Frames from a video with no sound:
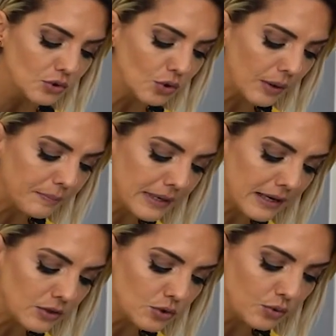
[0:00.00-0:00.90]
şöyle
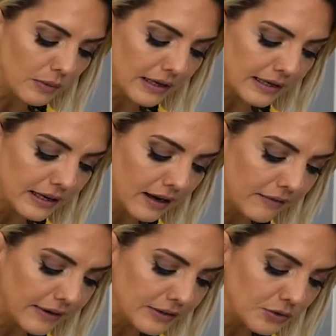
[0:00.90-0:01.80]
biraz sumak
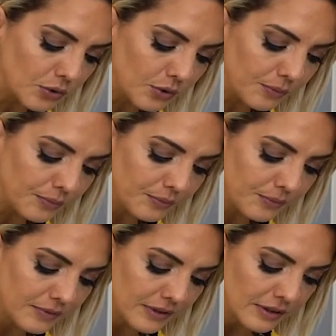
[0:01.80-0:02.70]
ilave ediyorum.
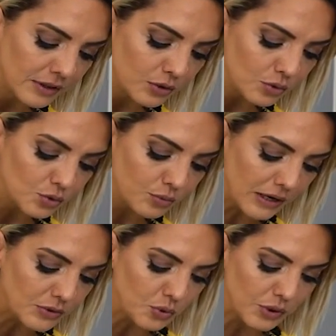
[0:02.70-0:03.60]

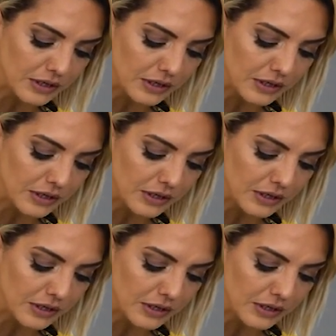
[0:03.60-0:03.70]
Sumak çok